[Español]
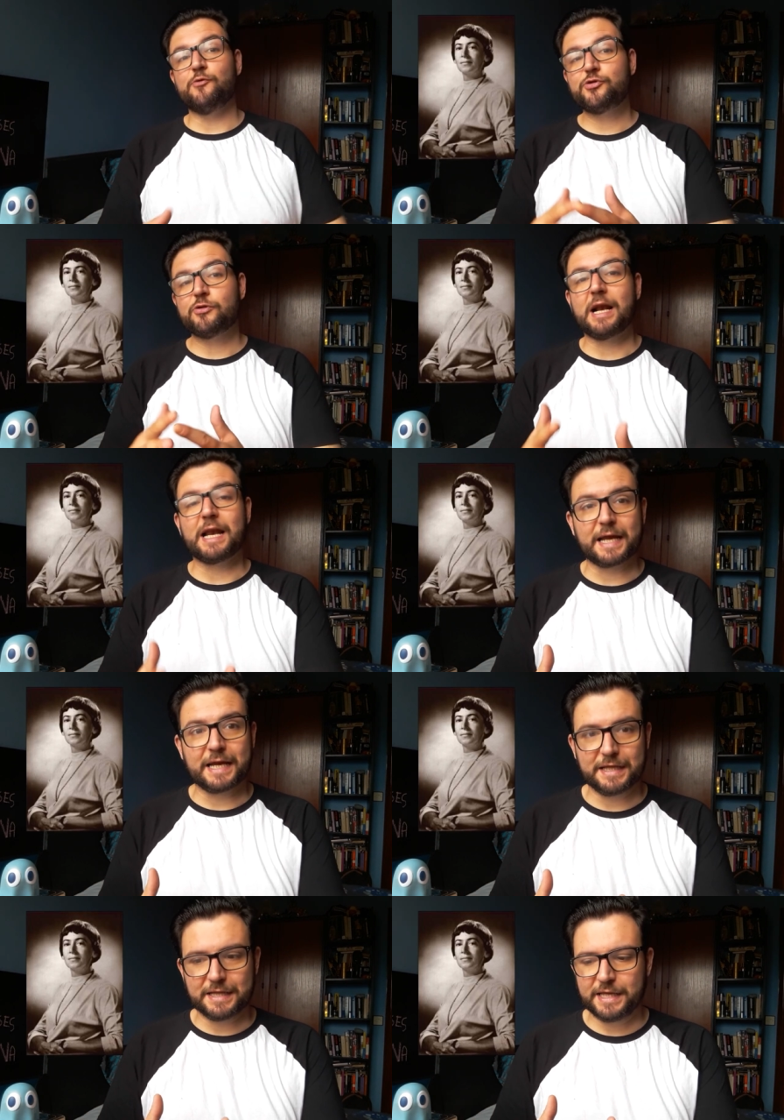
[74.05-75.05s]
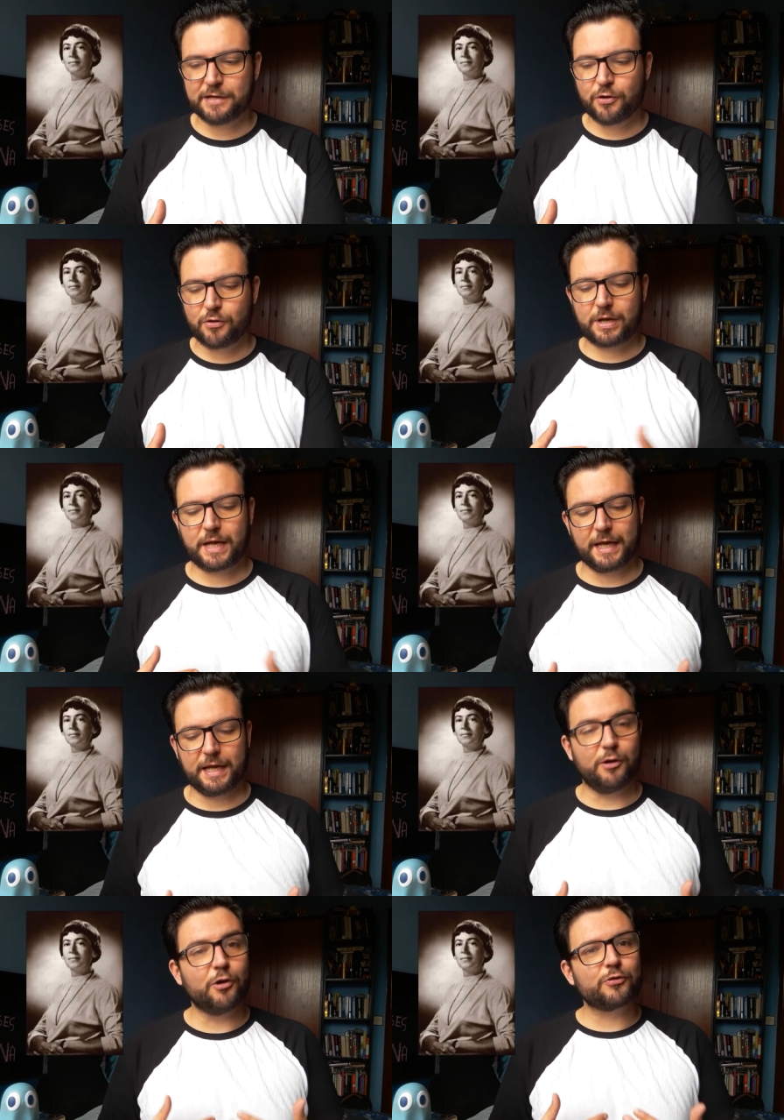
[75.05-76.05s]
Ursula Le Guin dijo que
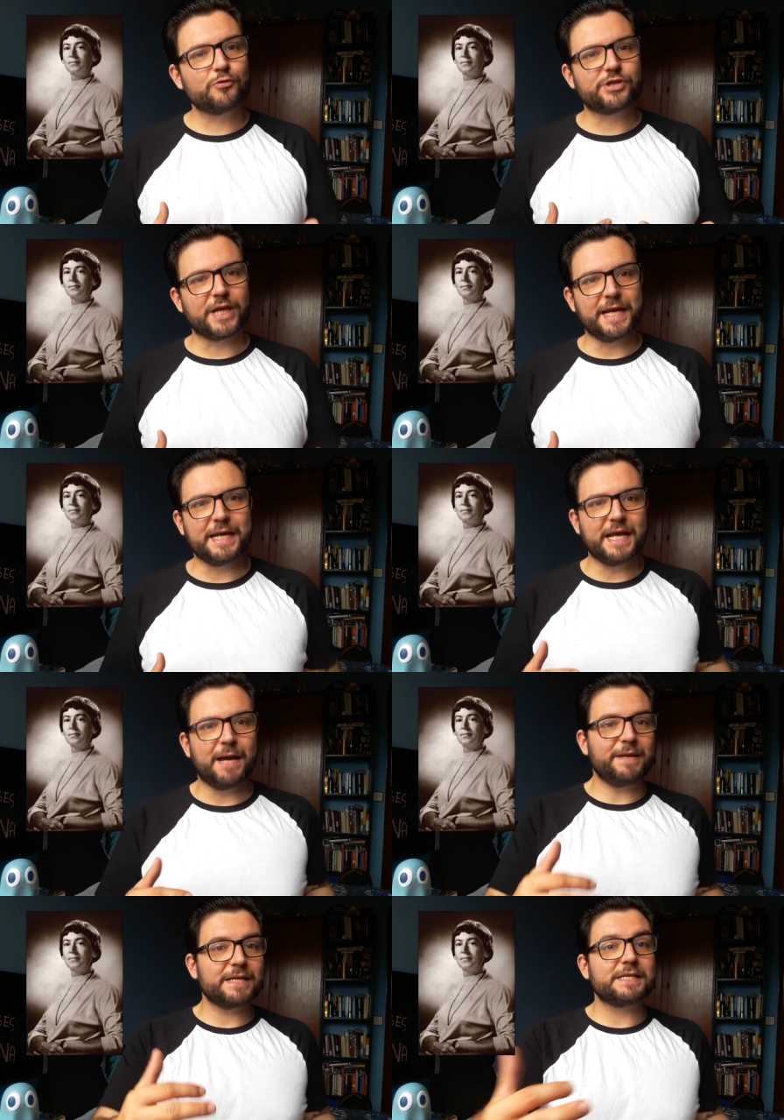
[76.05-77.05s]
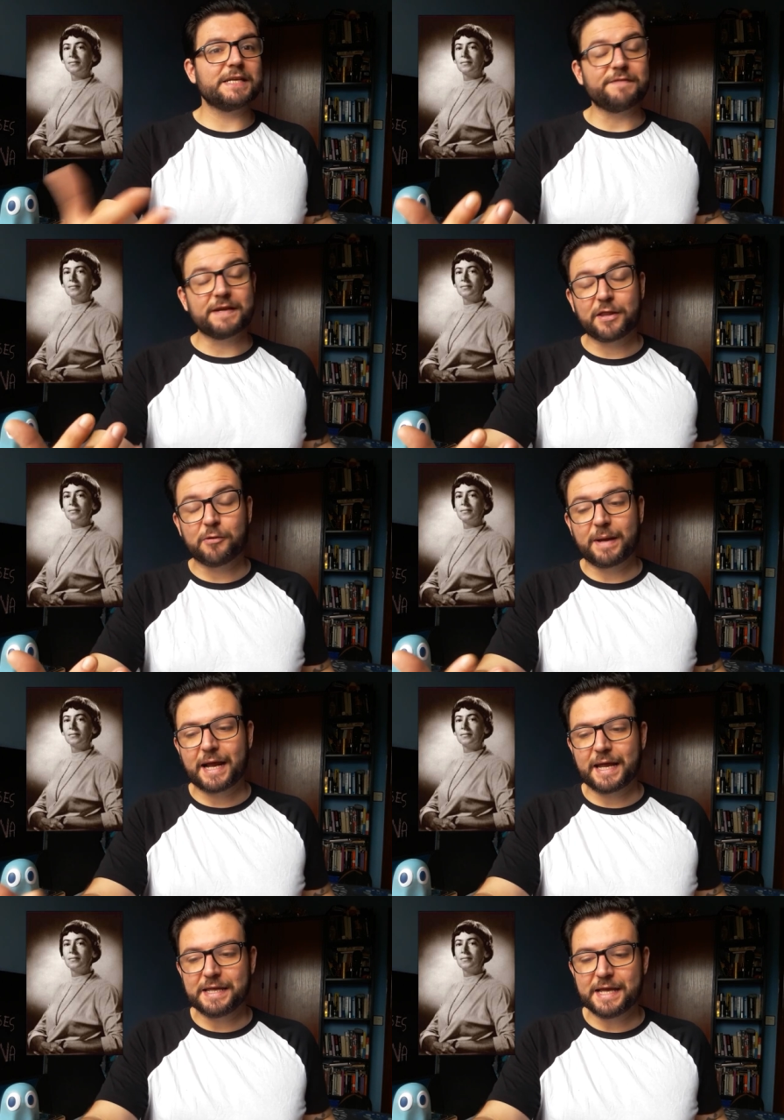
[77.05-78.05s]
Lord Dunsany había significado
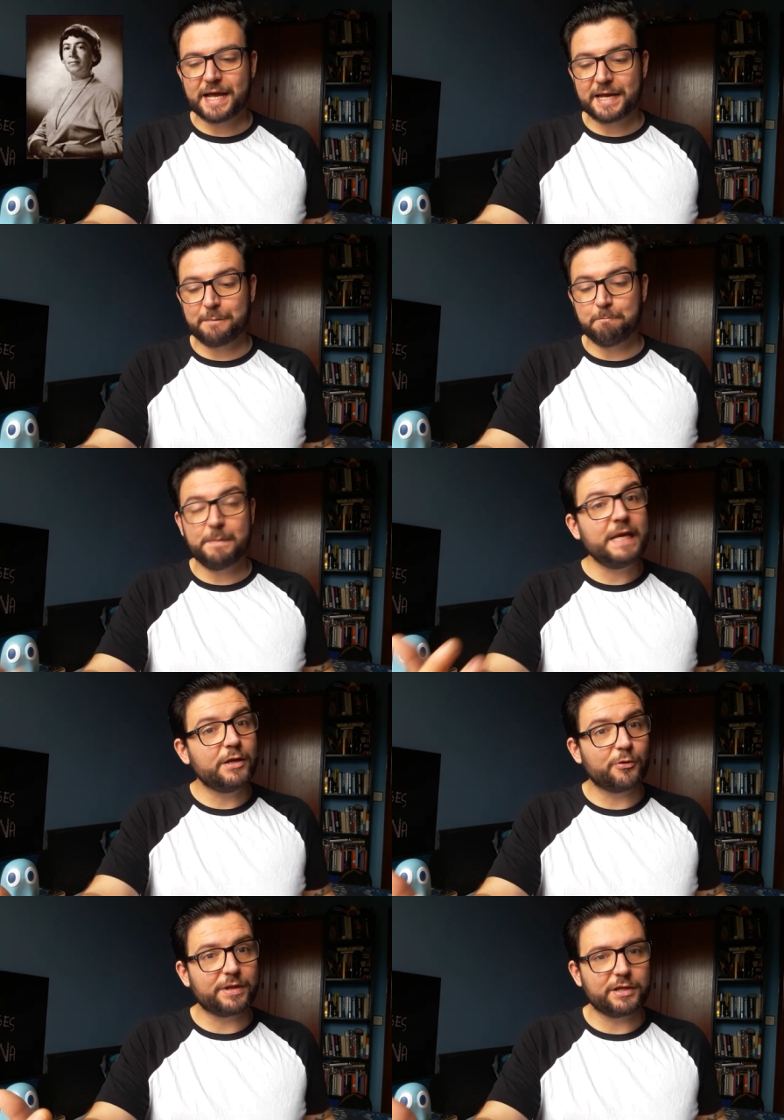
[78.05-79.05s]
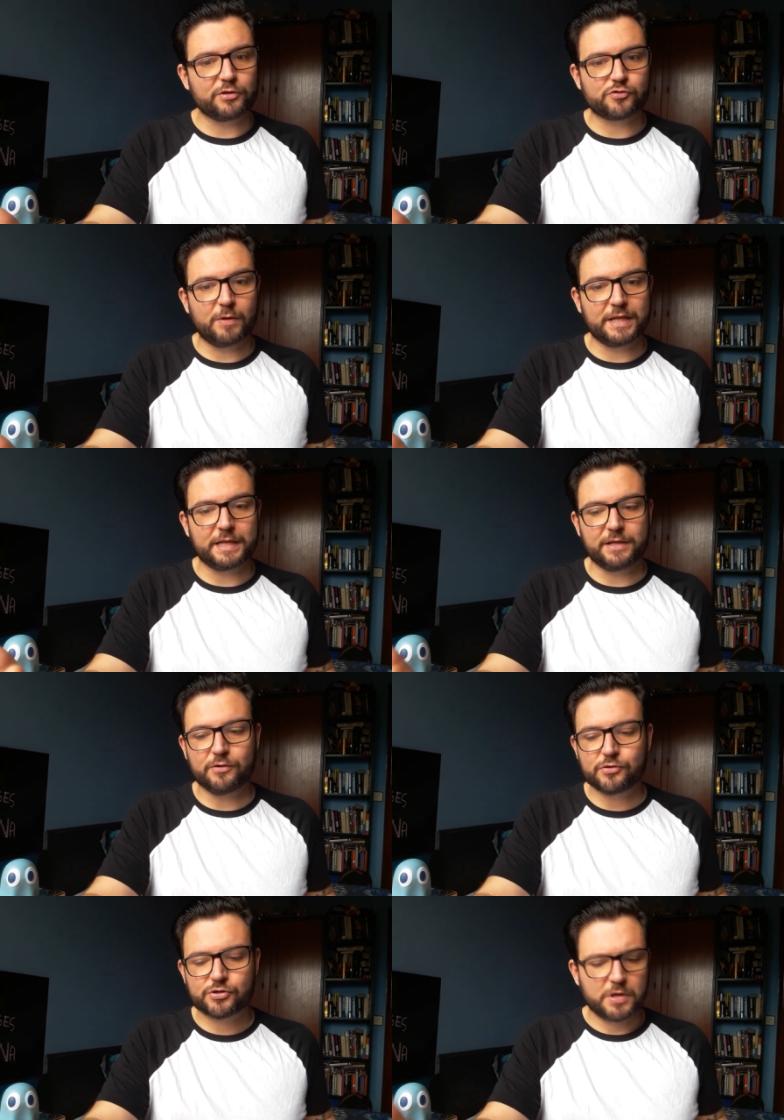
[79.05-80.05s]
para ella en
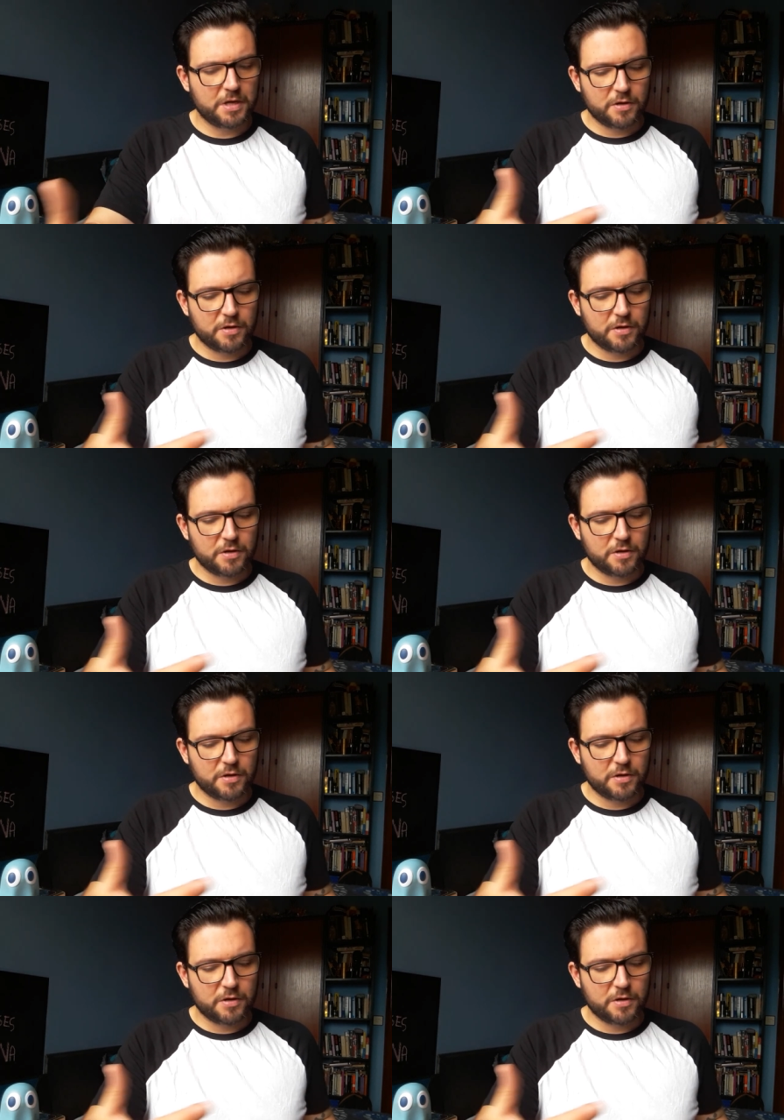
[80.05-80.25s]
1942,